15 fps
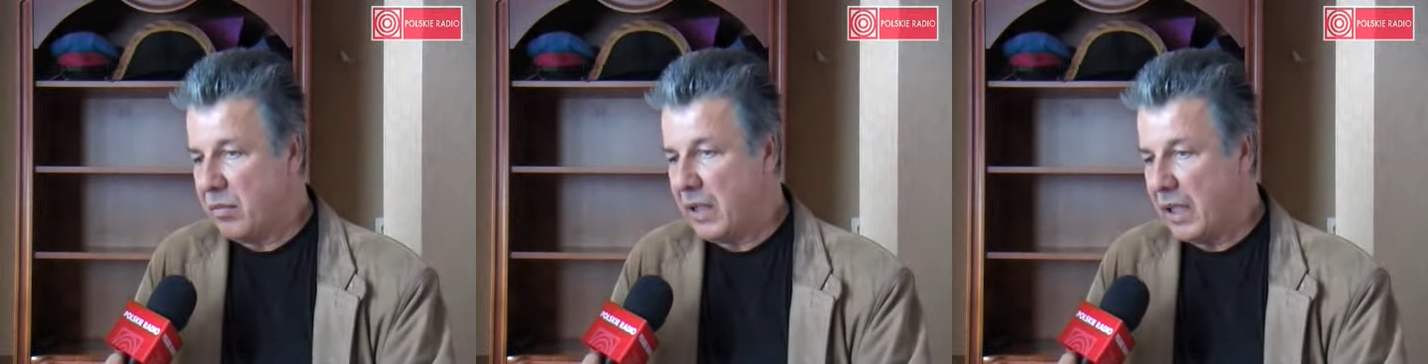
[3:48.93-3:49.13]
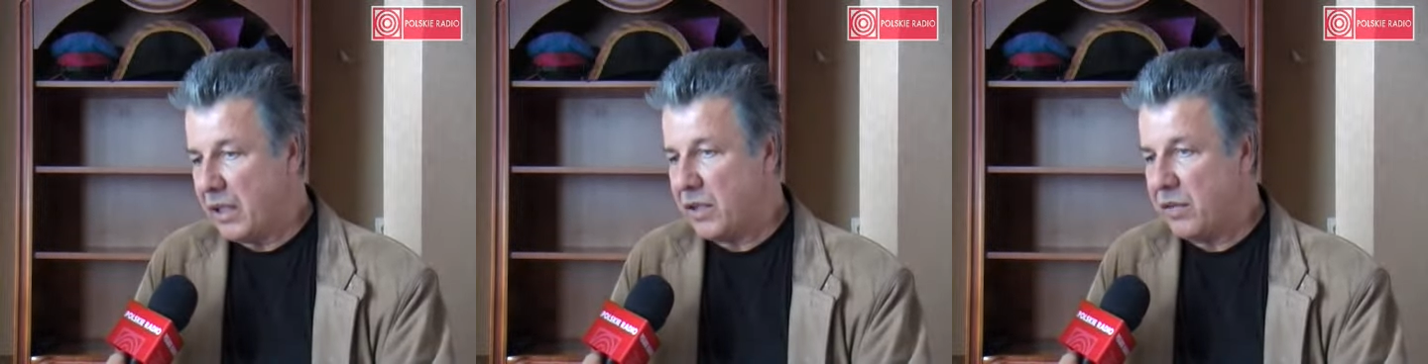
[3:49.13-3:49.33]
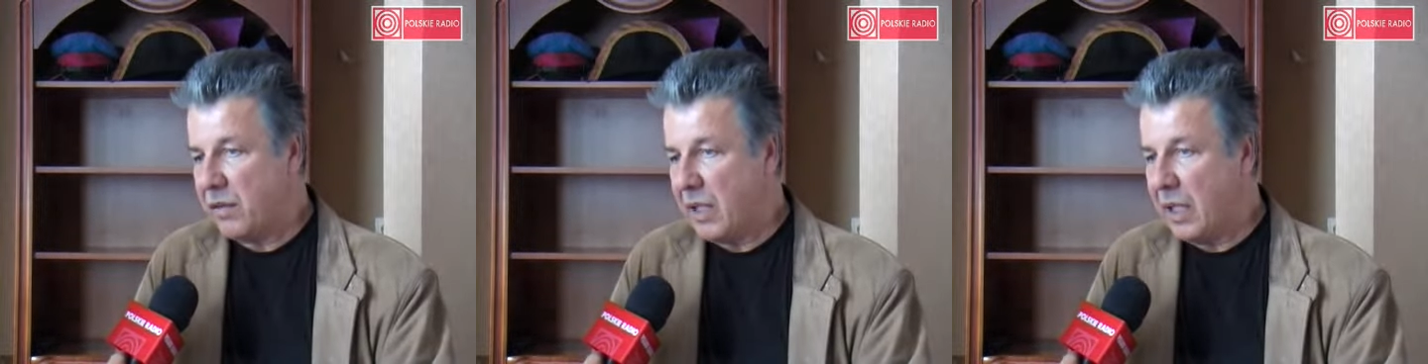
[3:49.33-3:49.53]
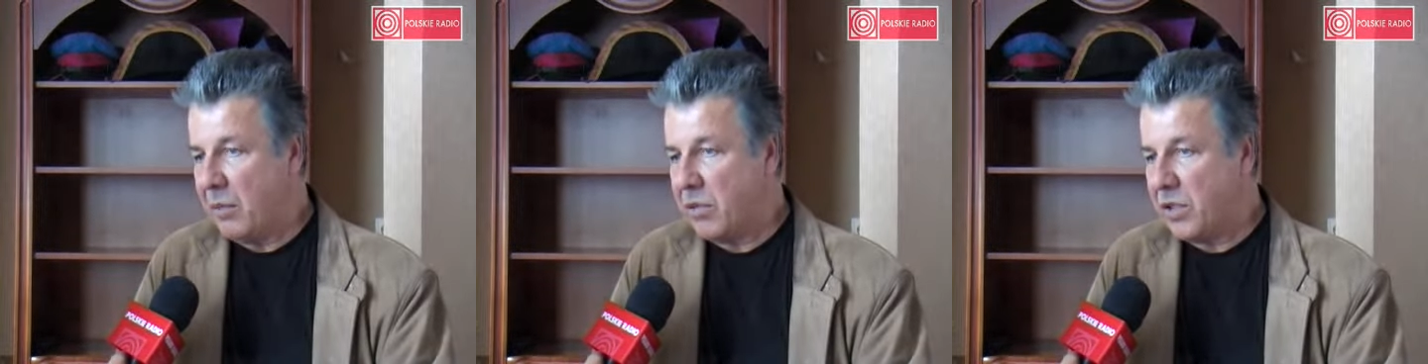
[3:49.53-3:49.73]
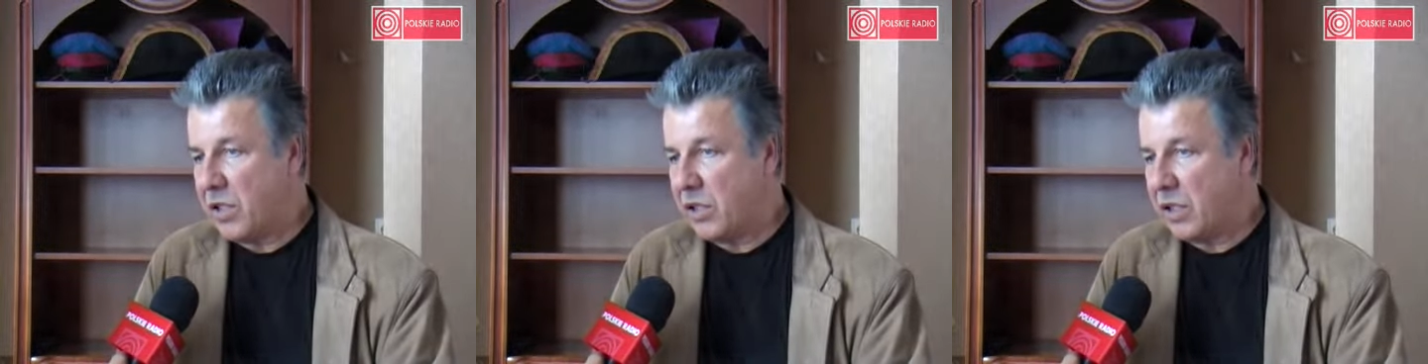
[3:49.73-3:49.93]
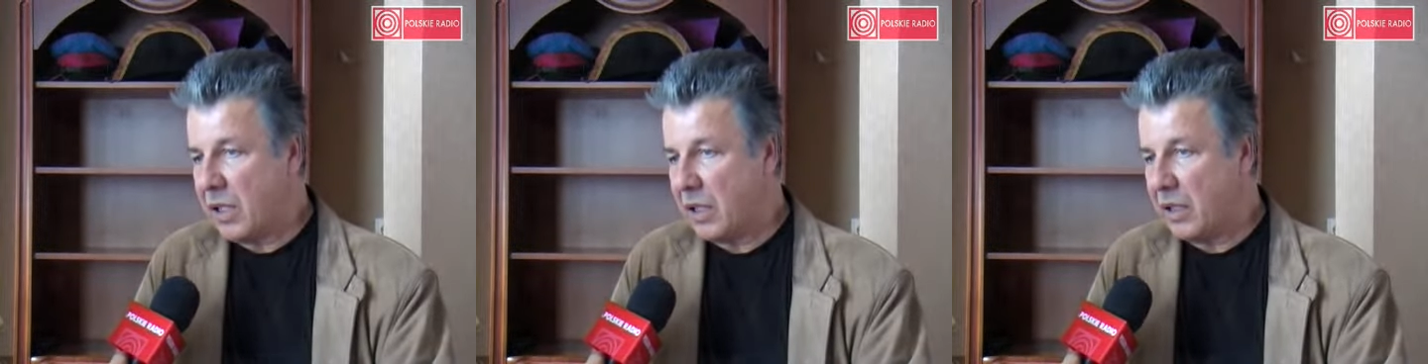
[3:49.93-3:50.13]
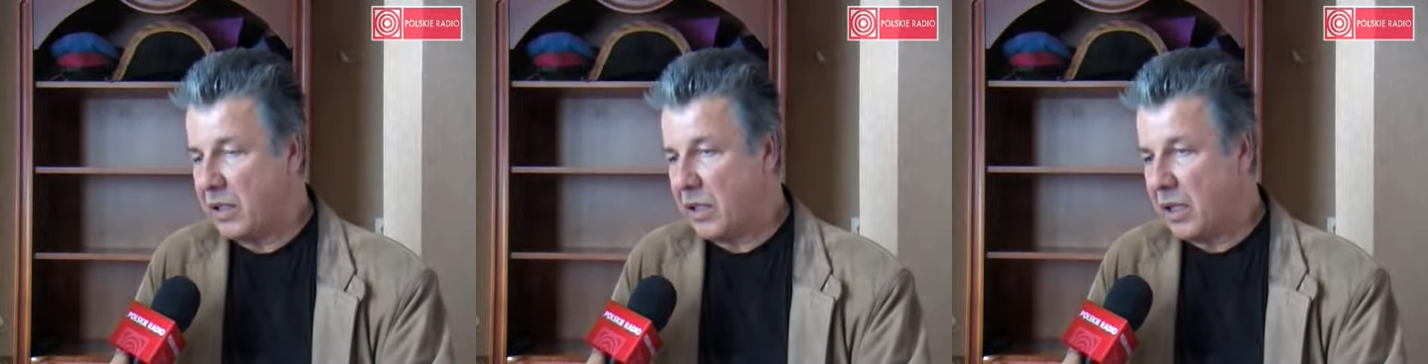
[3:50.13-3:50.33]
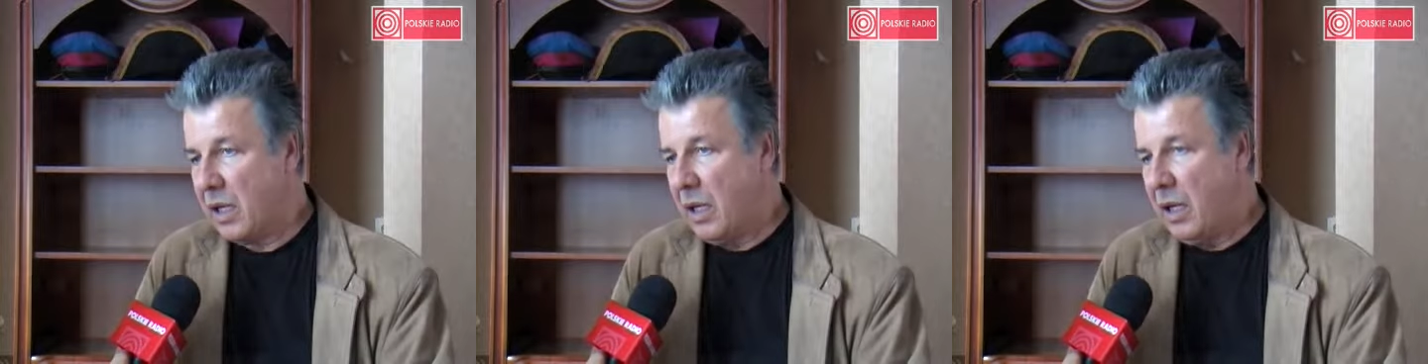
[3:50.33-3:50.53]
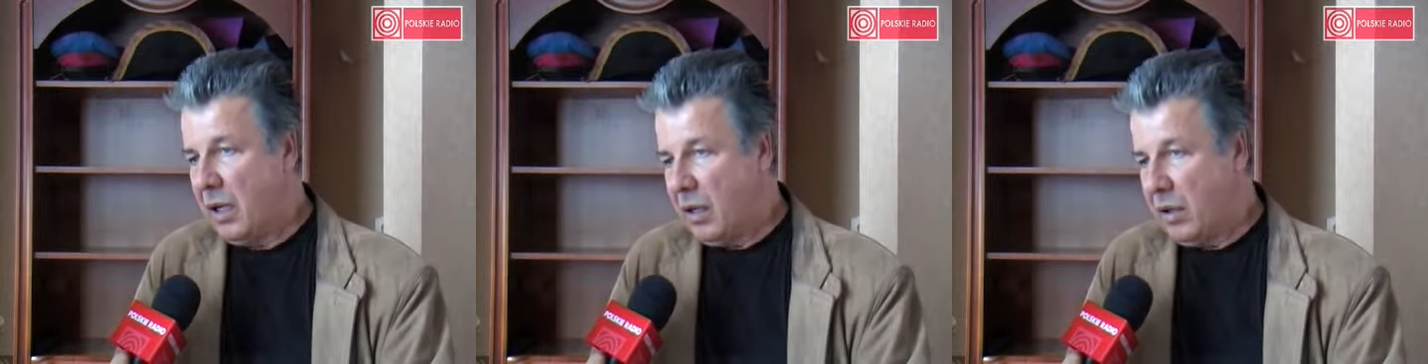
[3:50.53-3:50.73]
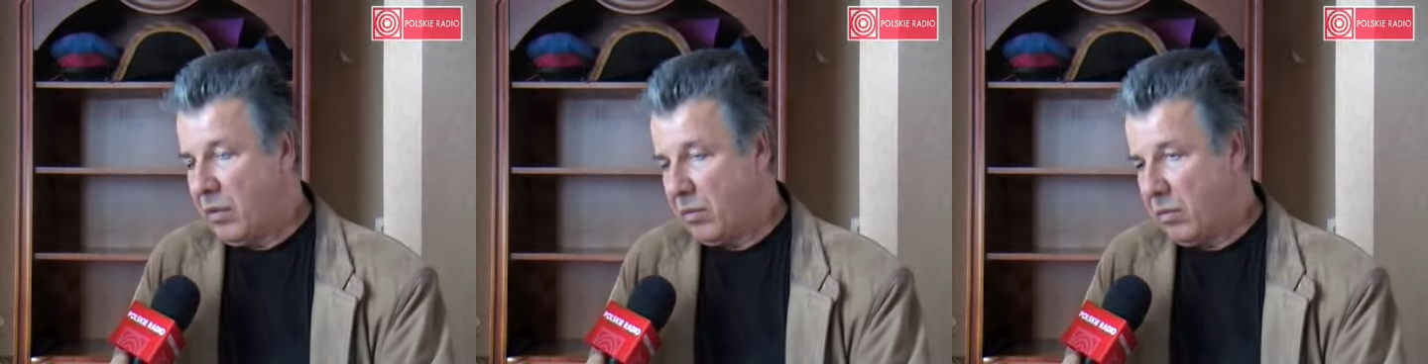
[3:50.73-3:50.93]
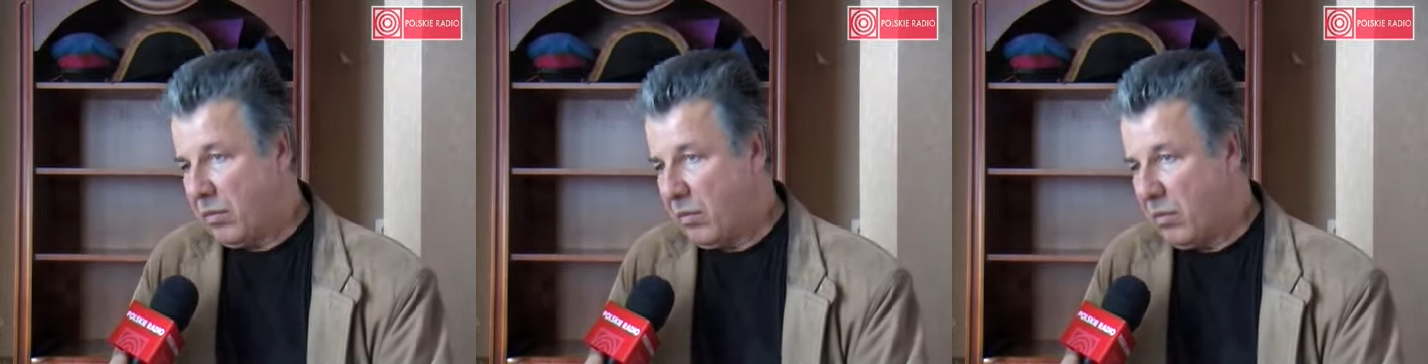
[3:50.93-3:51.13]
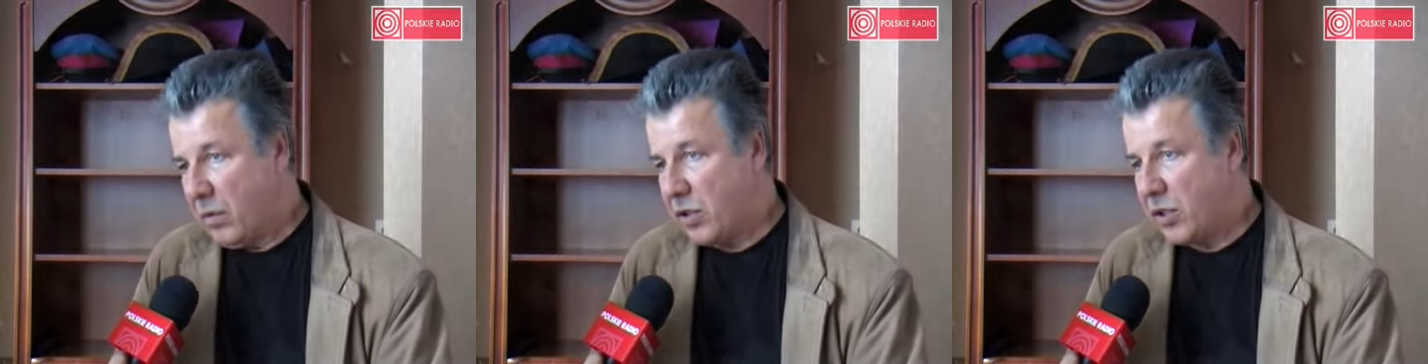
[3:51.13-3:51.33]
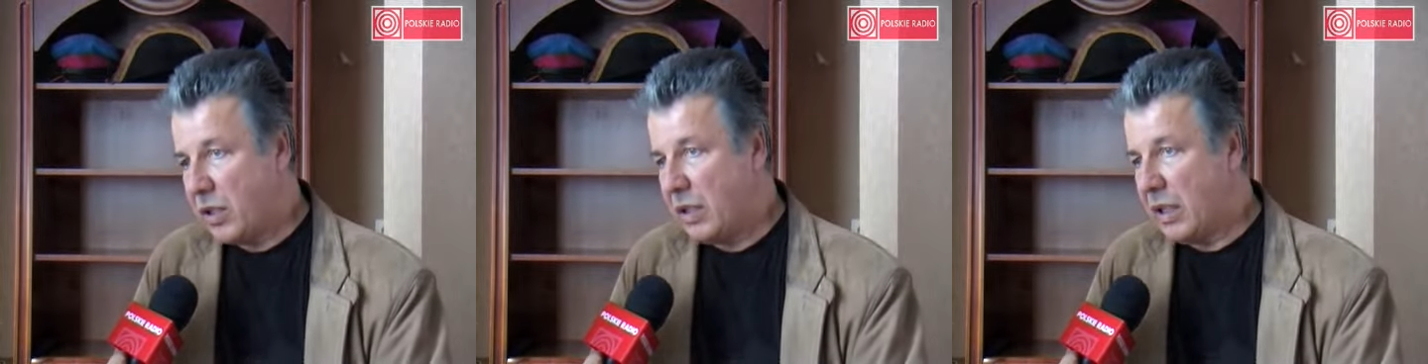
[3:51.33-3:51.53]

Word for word: Także wydaje mi się, że jak się może